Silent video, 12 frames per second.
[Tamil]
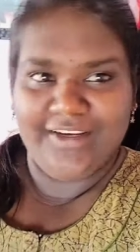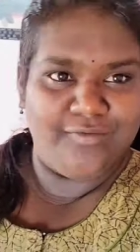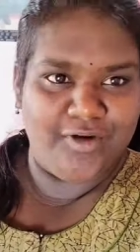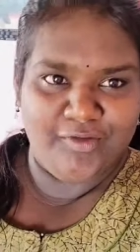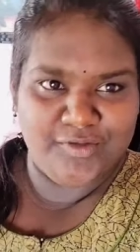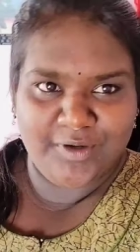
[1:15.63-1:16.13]
இன்னும்
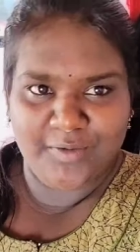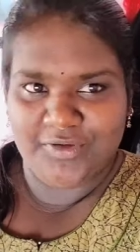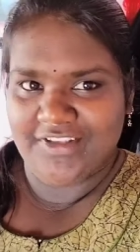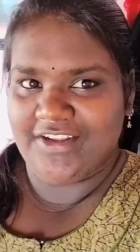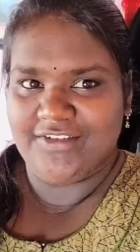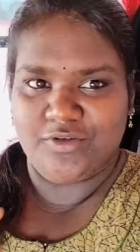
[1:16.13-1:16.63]
ஃபுல்லாக யூஸ் பண்ண
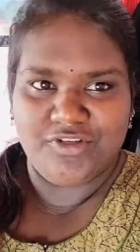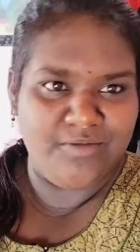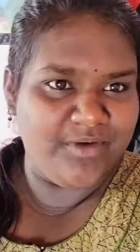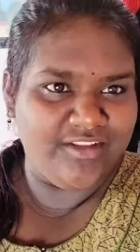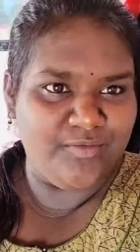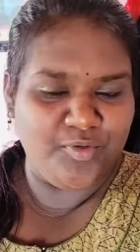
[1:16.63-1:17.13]
போகிறதில்ல சோஷியல்
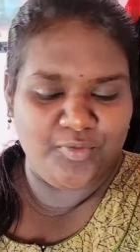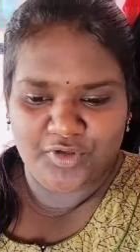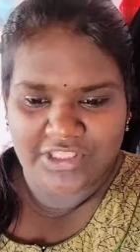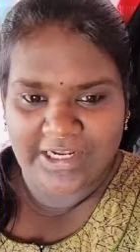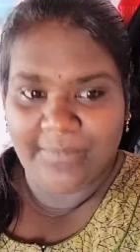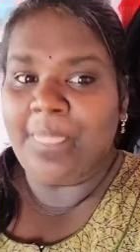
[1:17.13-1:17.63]
மீடியா எதுவும் போக
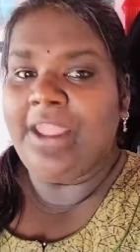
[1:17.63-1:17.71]
போகிறதில்ல